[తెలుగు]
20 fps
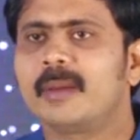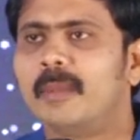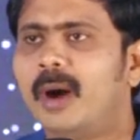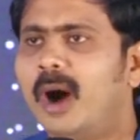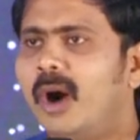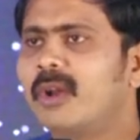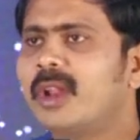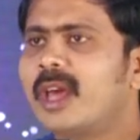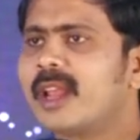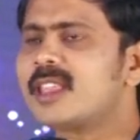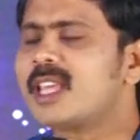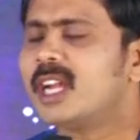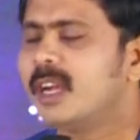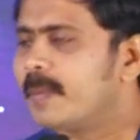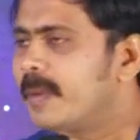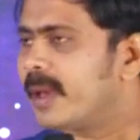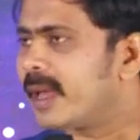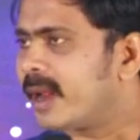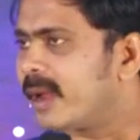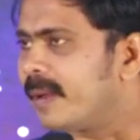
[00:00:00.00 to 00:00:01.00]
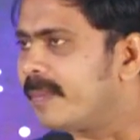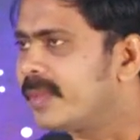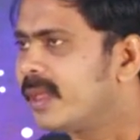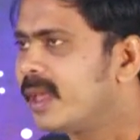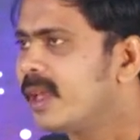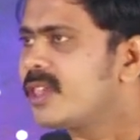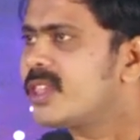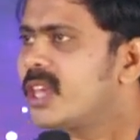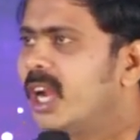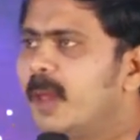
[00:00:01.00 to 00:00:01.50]
బాగున్నారా చెడిపోయారా
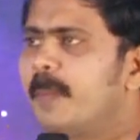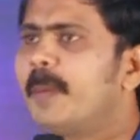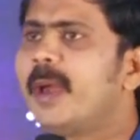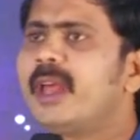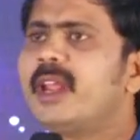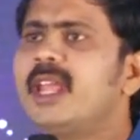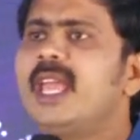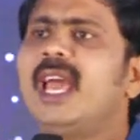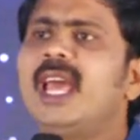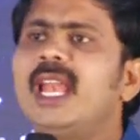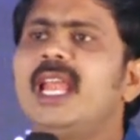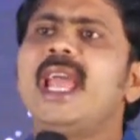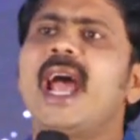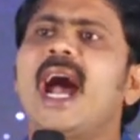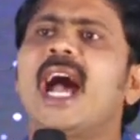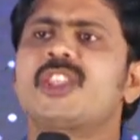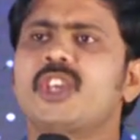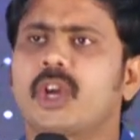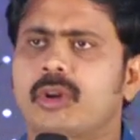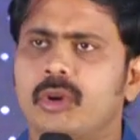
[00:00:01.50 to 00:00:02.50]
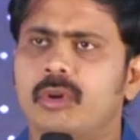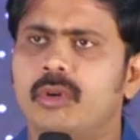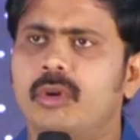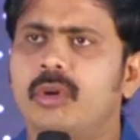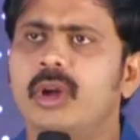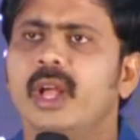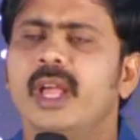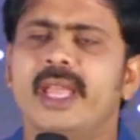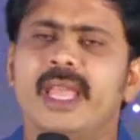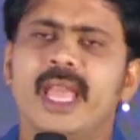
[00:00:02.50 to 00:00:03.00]
చెడిపోయారు ఏలి యాజకుడు
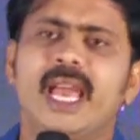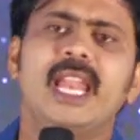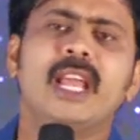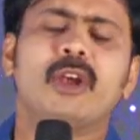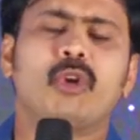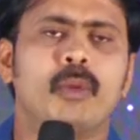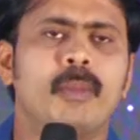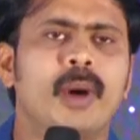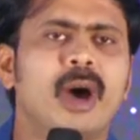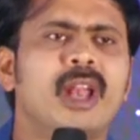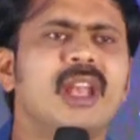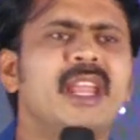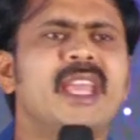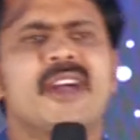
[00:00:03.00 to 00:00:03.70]
ఏలి కుమారులు